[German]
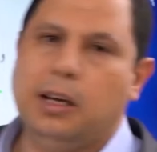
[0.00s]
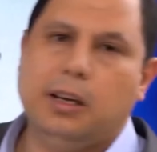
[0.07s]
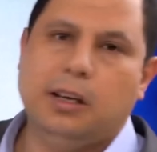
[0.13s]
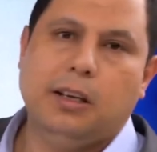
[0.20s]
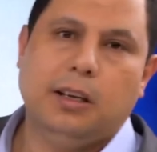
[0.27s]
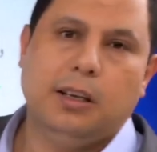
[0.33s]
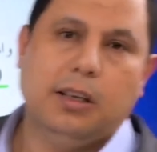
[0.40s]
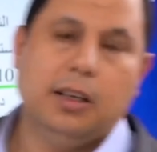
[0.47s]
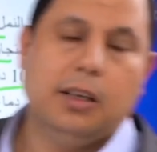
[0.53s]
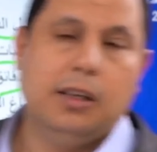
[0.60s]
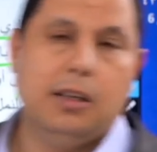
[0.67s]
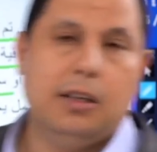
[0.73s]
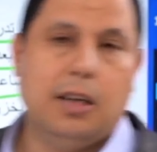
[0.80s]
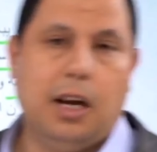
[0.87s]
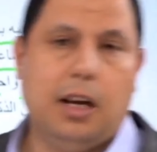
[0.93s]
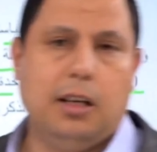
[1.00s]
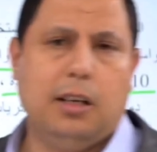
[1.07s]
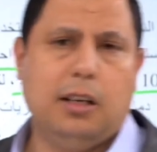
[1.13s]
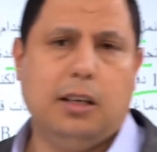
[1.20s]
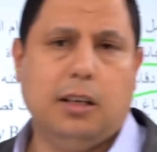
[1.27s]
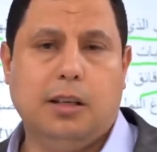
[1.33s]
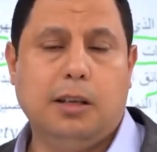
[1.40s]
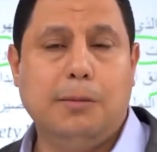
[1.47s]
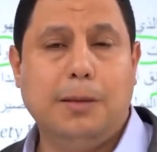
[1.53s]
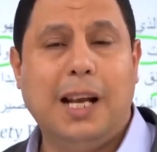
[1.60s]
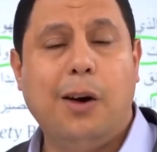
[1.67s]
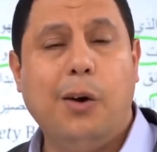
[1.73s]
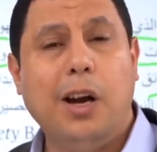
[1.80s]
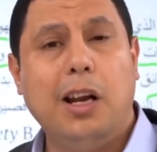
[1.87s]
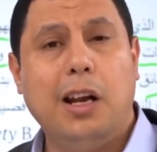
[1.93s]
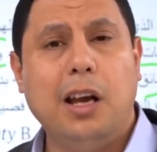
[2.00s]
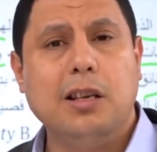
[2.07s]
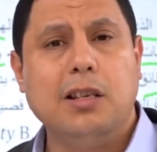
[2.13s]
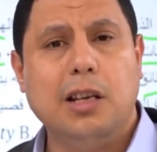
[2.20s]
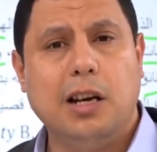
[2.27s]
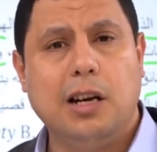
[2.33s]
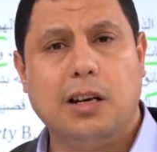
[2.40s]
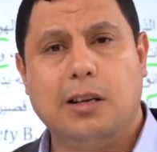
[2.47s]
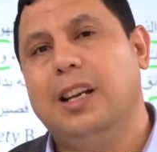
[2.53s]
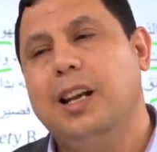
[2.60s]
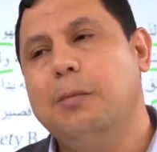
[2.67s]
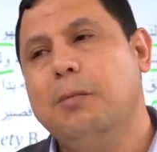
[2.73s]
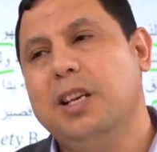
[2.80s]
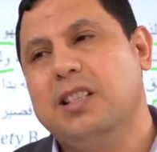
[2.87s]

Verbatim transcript: Stunden Durstreaktionen, was bedeutet,